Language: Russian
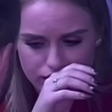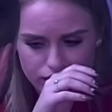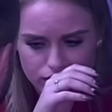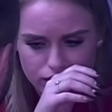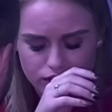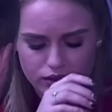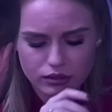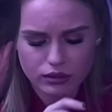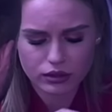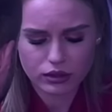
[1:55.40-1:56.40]
Не ври.
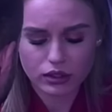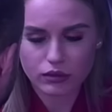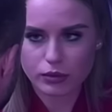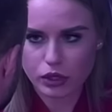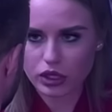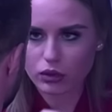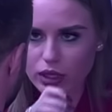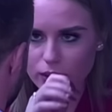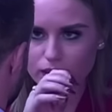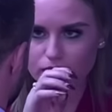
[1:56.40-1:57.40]
Вообще-то я
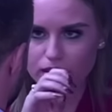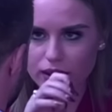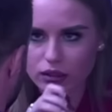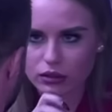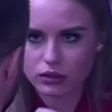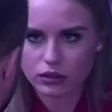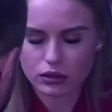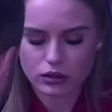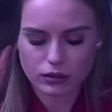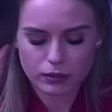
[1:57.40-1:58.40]
ударил себе так.
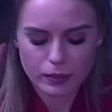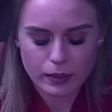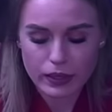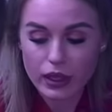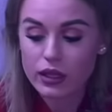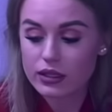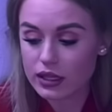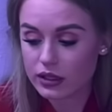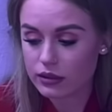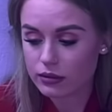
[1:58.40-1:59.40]
Пойдем. Нет.